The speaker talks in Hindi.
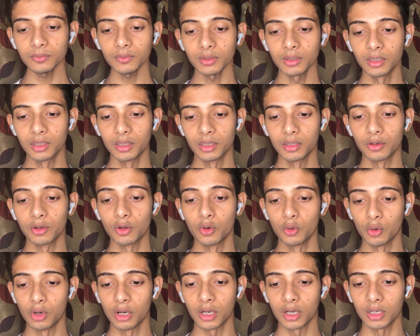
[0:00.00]

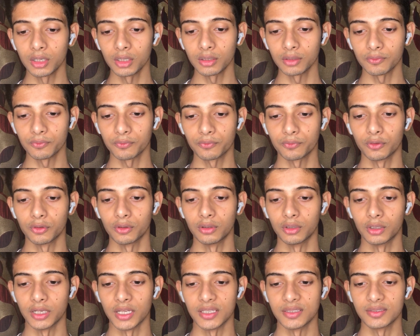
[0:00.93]
गोवा का
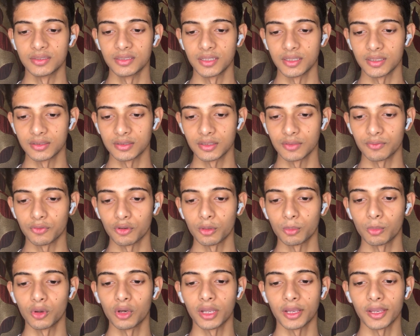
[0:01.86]
एस सी एस ए
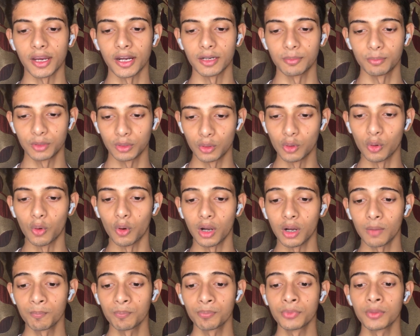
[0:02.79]
फुटबॉल अकेडमी
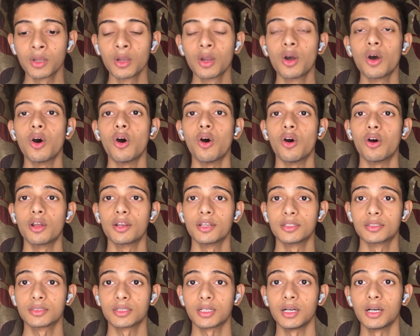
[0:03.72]
गोवा और
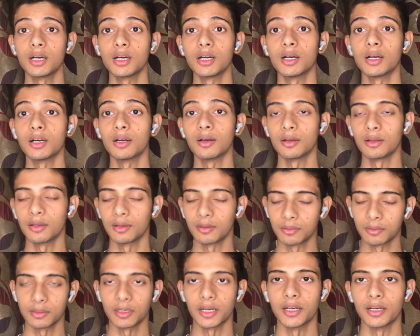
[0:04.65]
इसका
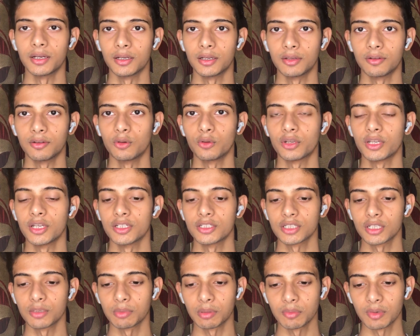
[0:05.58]

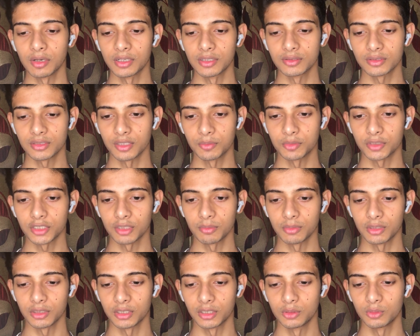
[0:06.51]
लोकेशन भी मैं डिस्क्रिप्शन
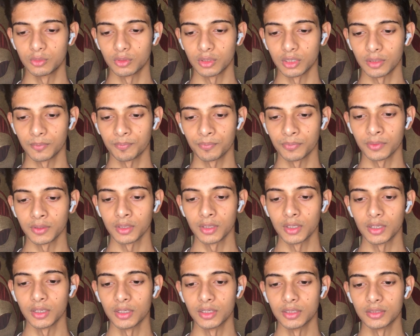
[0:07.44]
में दे दूँगा
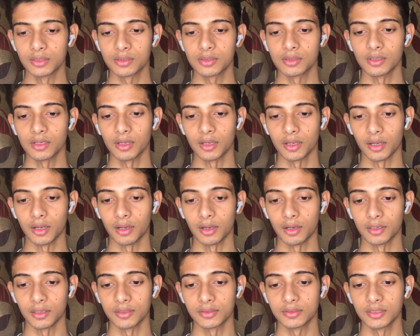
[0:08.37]
इस
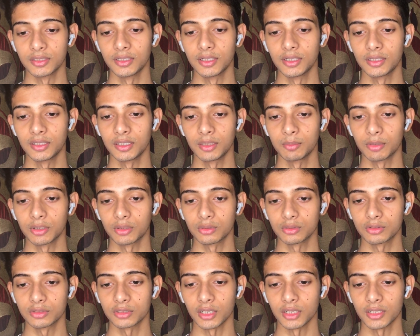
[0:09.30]
ये सीनियर टीम है
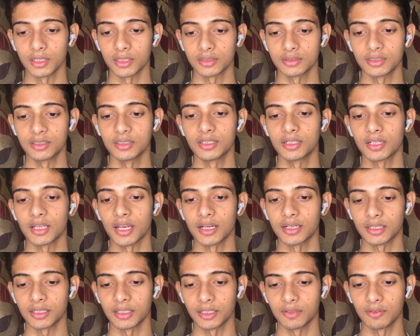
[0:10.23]
तो सारे सीनियर
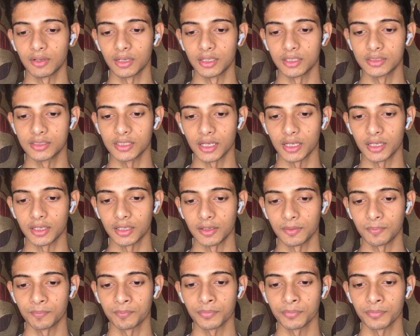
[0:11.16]
कैटेगरी वाले जाएंगे